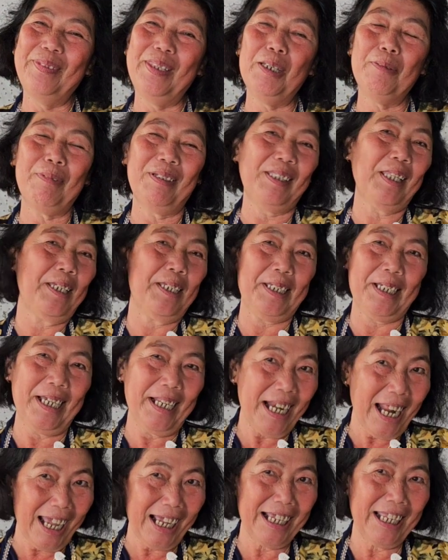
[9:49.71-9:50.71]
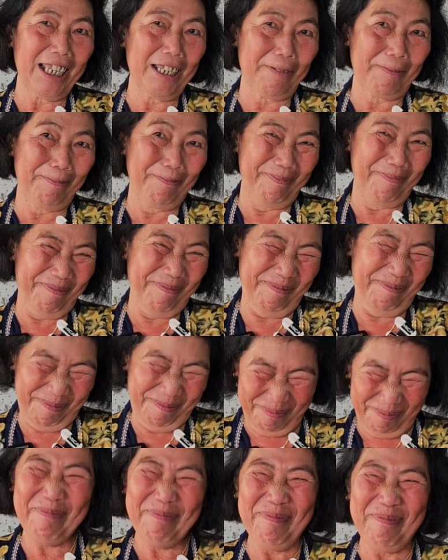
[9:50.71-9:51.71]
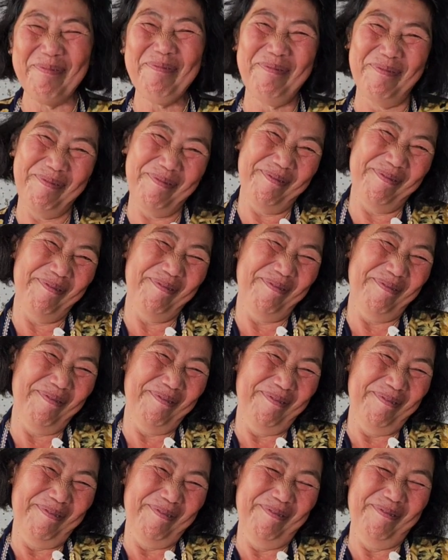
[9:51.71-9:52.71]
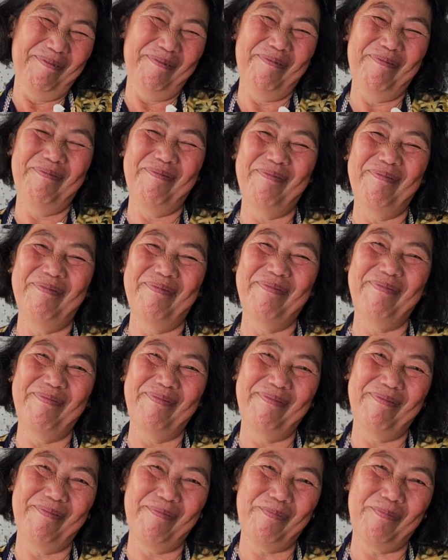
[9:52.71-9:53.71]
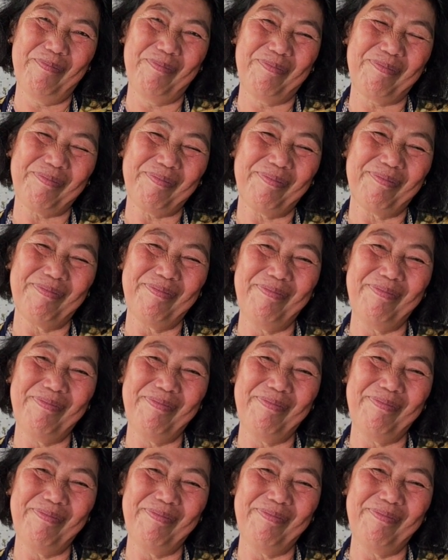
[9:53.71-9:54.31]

nhưng mà tùy khả năng nha hay, cô hay quá đúng rồi